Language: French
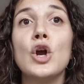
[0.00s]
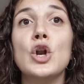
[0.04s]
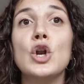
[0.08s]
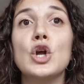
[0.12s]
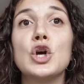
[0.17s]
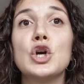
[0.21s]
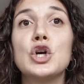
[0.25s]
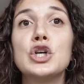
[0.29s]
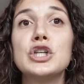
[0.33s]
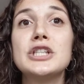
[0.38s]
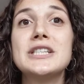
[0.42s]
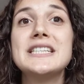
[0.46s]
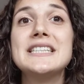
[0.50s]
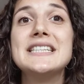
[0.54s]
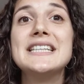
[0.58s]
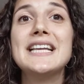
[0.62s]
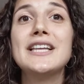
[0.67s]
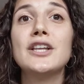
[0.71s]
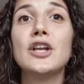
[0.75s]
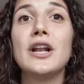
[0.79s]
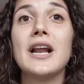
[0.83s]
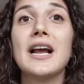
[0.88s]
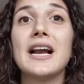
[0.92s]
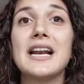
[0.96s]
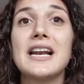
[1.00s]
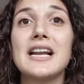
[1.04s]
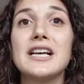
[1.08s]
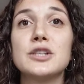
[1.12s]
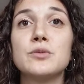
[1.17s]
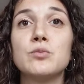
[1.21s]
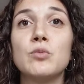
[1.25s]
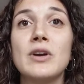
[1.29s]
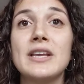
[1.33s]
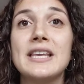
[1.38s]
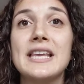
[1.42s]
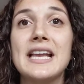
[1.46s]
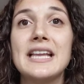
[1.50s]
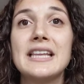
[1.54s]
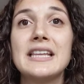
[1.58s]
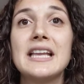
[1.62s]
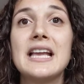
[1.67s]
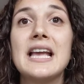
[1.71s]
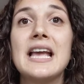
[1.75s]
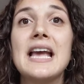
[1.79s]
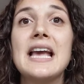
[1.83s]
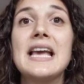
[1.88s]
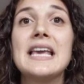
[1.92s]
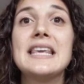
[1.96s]
le quotidien de la classe
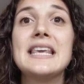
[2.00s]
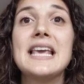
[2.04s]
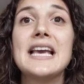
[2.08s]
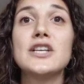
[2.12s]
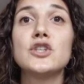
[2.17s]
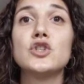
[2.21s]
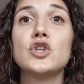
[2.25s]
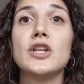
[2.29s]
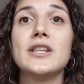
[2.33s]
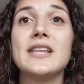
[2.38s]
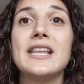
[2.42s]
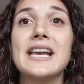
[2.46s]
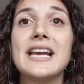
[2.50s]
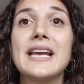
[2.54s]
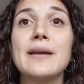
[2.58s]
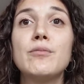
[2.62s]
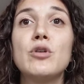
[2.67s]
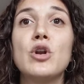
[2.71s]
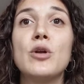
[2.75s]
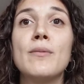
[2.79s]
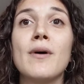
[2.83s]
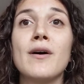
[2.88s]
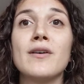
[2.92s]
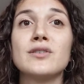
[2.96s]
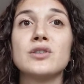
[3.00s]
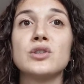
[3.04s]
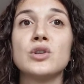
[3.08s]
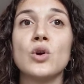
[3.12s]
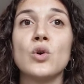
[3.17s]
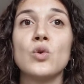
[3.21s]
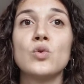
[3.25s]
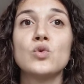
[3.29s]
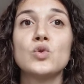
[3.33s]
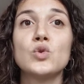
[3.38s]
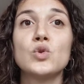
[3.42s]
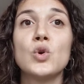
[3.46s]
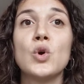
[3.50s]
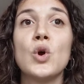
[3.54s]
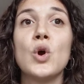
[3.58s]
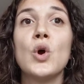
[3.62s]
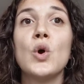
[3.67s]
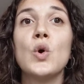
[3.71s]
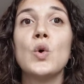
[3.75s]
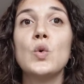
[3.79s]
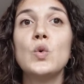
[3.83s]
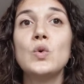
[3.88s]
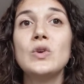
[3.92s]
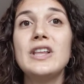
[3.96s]
moyenne cache de terribles mensonges
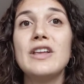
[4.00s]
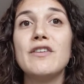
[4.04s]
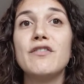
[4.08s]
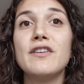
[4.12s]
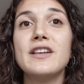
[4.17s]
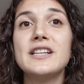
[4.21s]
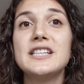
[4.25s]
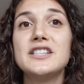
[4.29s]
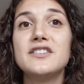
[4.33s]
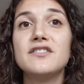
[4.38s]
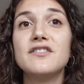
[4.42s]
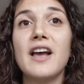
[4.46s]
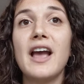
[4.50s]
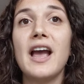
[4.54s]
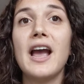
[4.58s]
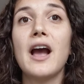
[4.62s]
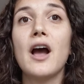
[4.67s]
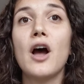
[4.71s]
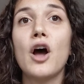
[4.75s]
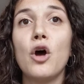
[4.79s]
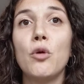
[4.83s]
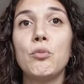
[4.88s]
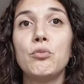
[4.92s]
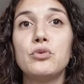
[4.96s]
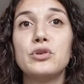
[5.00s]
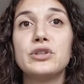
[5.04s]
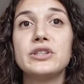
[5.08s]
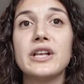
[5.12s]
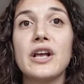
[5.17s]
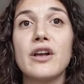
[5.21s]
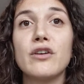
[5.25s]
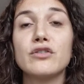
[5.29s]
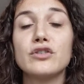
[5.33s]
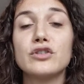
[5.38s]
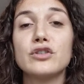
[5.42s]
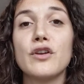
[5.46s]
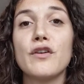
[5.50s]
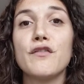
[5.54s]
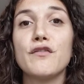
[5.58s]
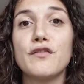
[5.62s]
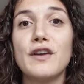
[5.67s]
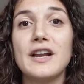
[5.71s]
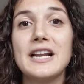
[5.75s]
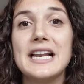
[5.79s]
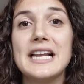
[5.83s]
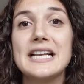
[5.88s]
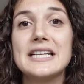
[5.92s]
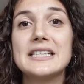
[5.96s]
ou des faits divers en puissance.
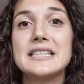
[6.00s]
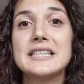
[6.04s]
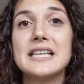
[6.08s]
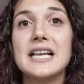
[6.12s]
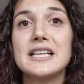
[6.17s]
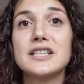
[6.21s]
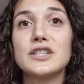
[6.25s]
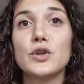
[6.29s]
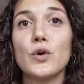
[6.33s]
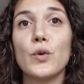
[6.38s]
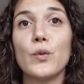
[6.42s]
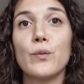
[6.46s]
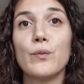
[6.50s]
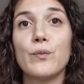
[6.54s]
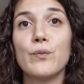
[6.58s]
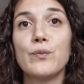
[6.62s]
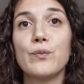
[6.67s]
Fin de la citation.